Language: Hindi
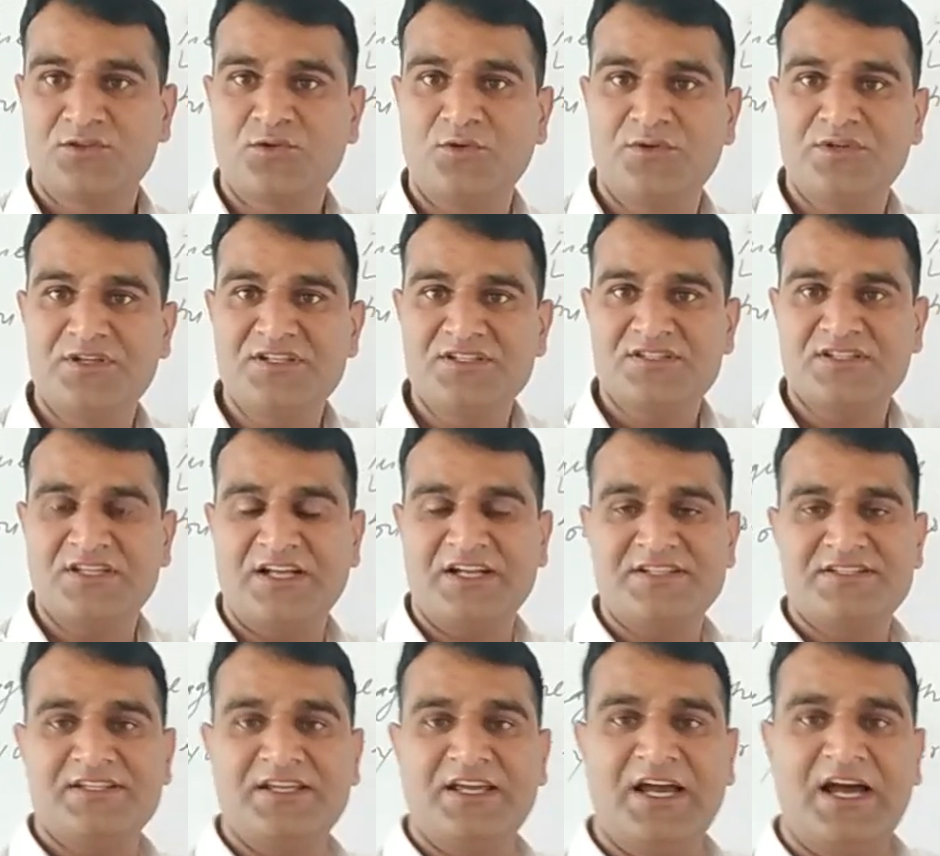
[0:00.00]
तो इस
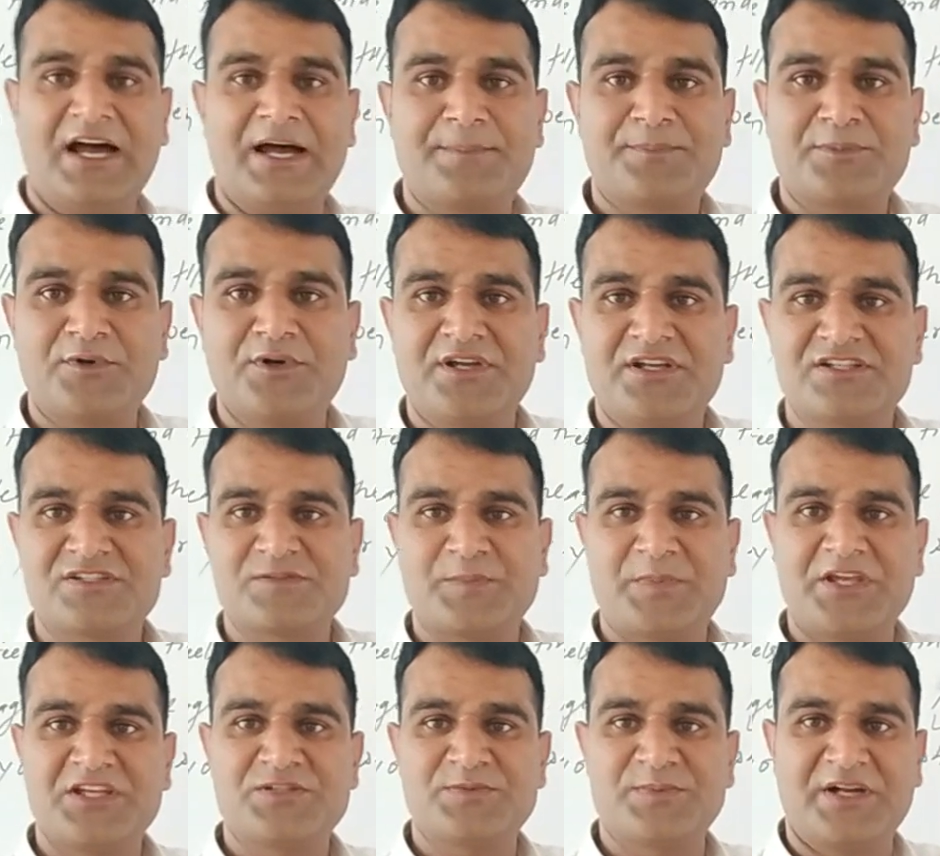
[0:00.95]
तरह से आपको एक
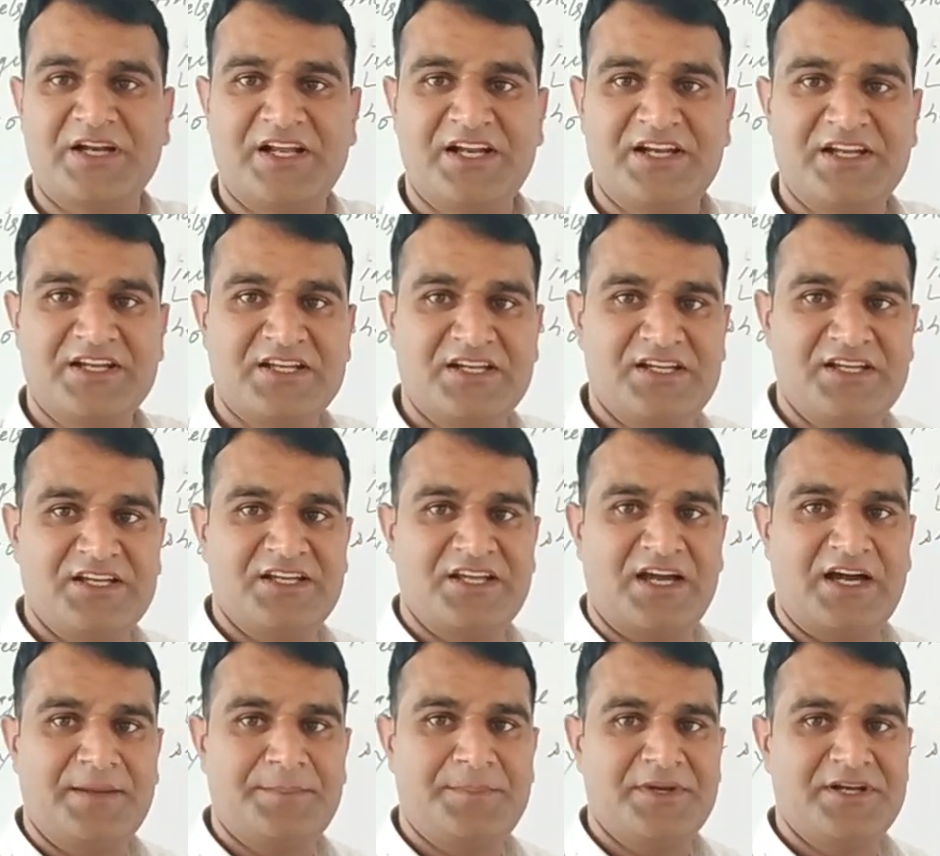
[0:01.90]
स्पीच बनाने के लिए
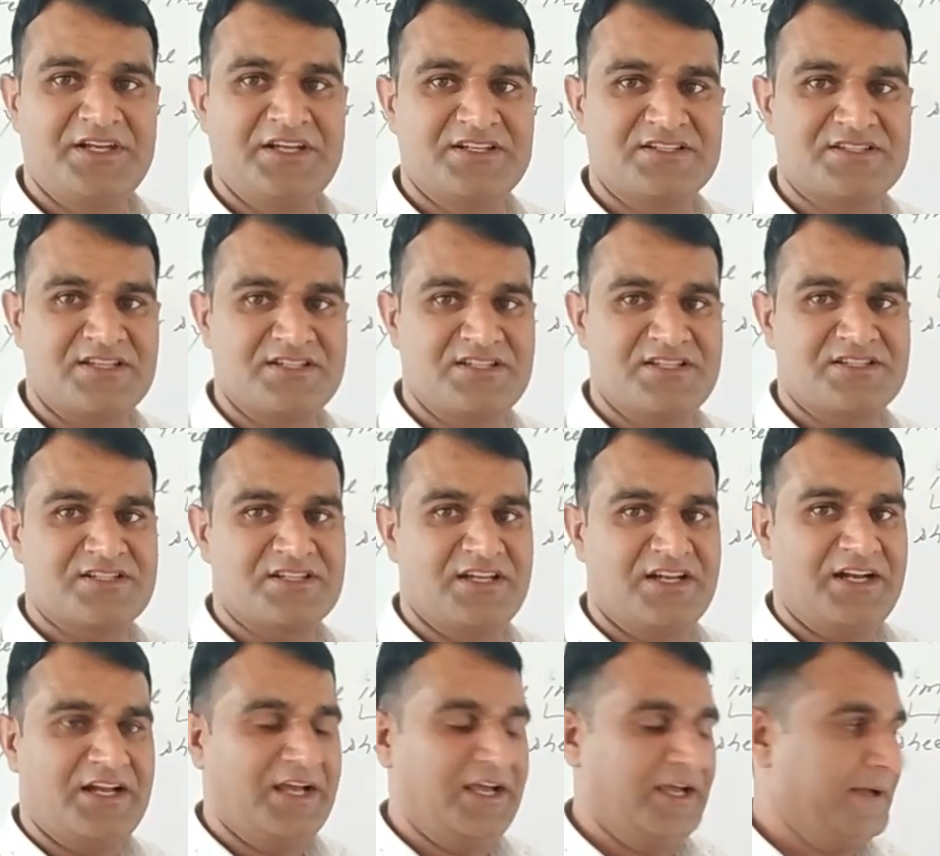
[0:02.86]
यहाँ पर ये सजेस्ट
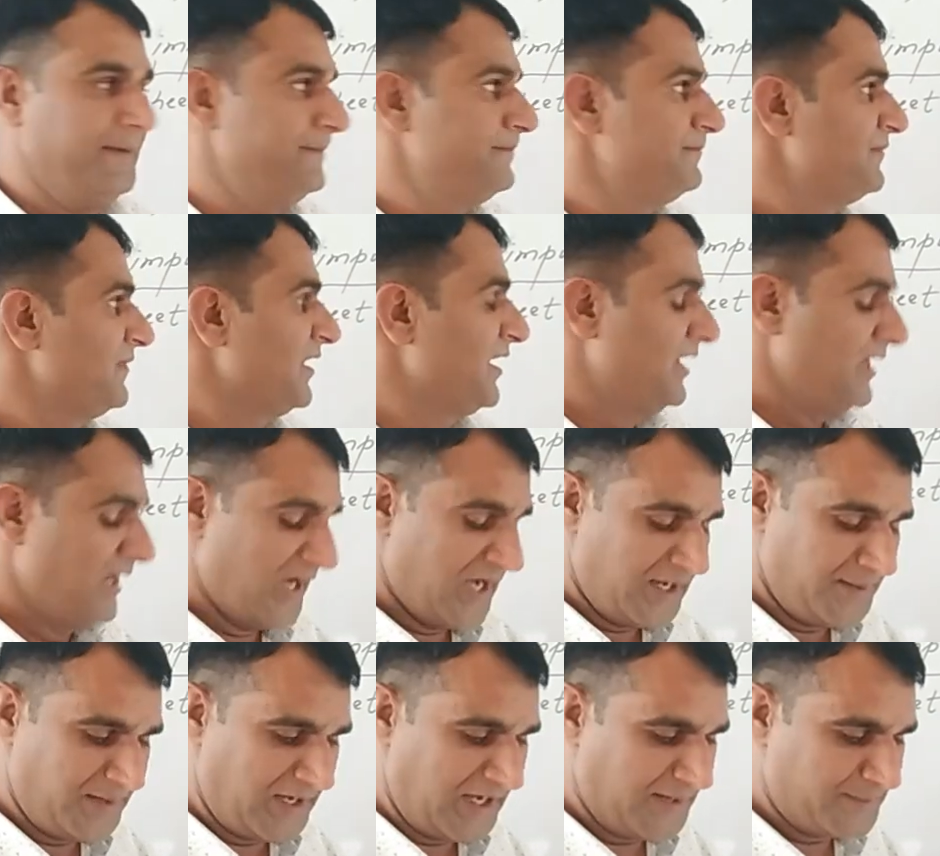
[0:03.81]
कर रहा है
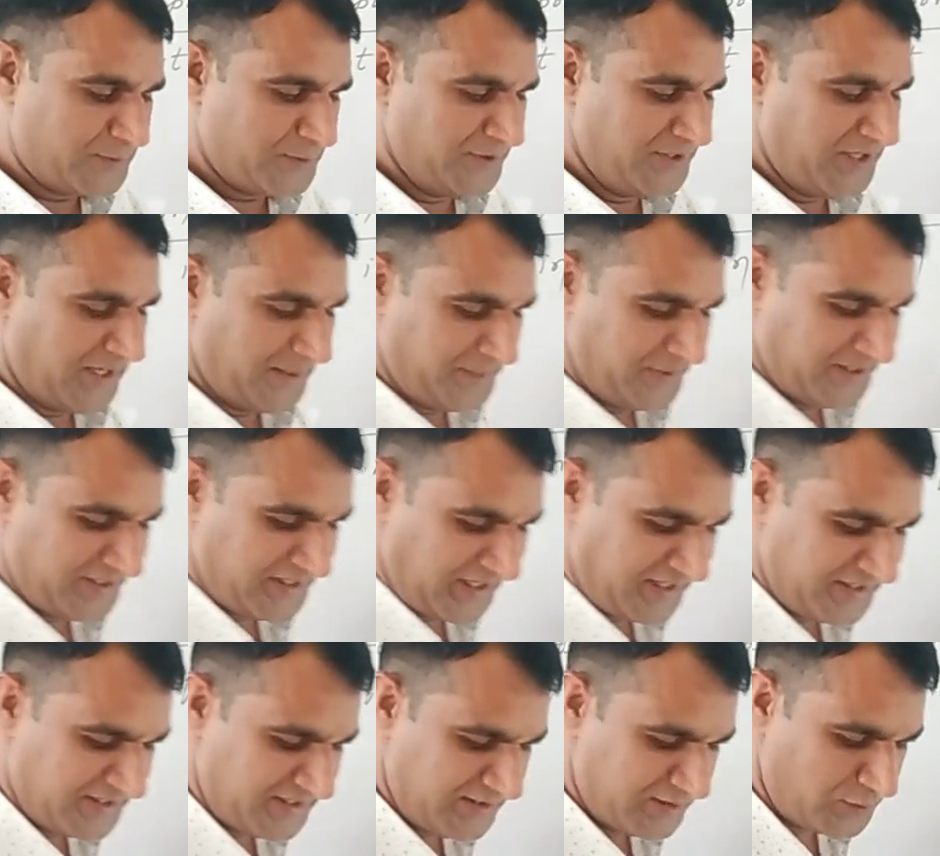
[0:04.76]
अब आपको यहाँ पे
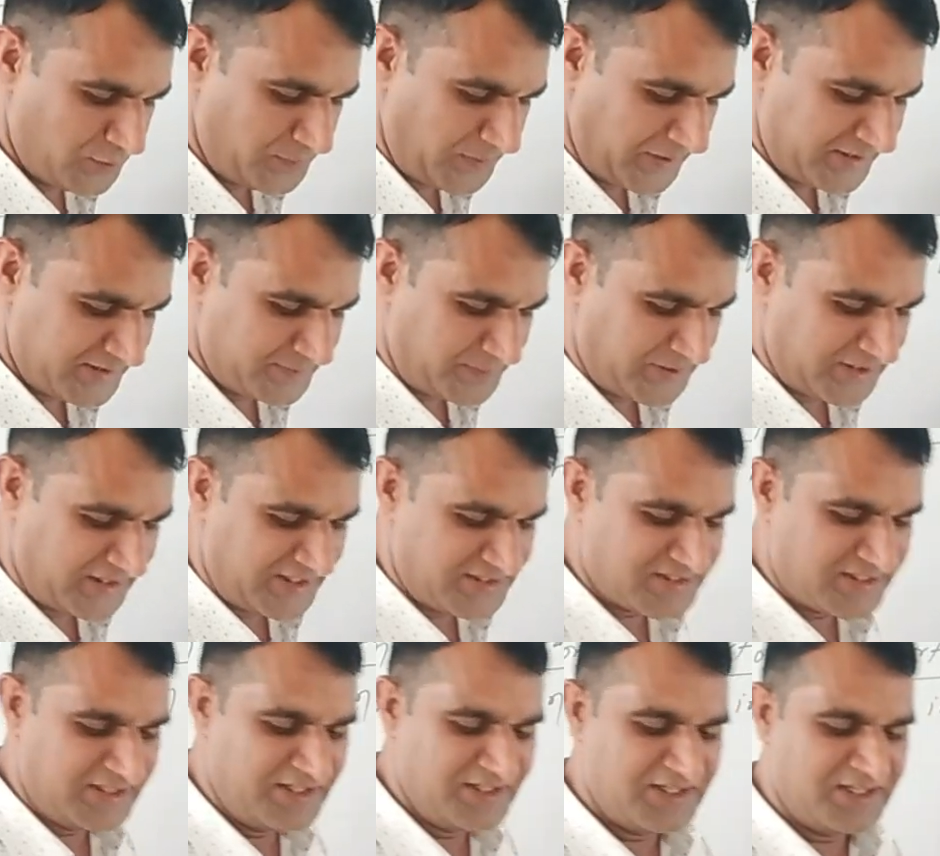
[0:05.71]
टाइटल तो पता
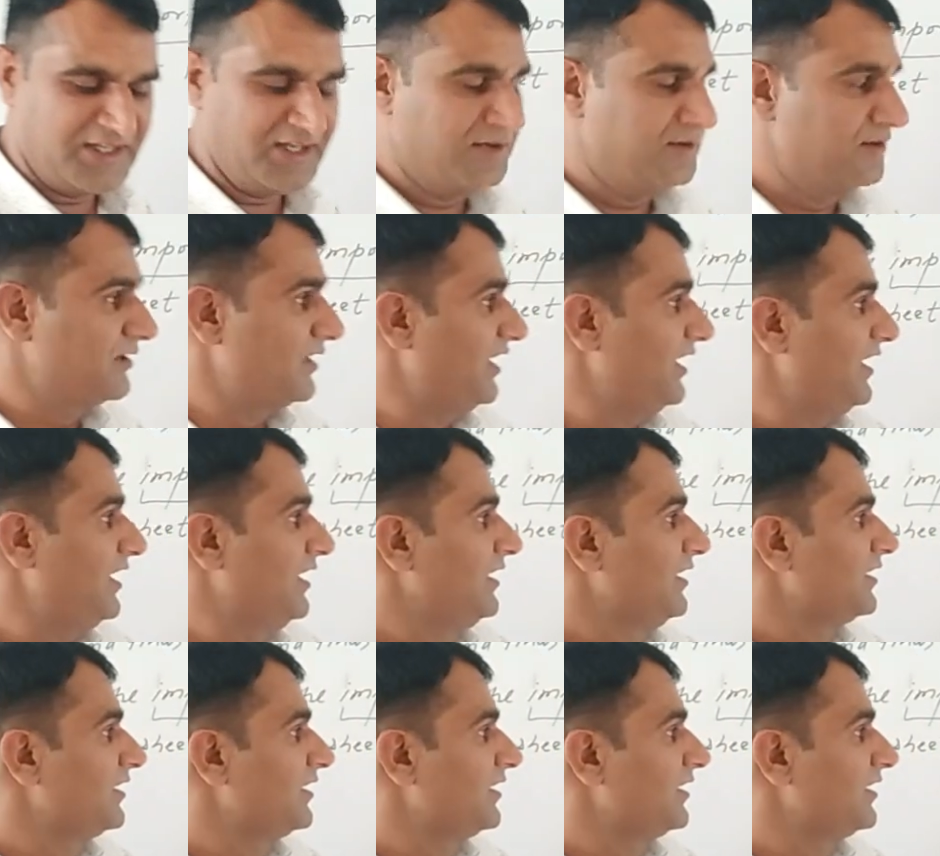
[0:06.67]
चली गया होगा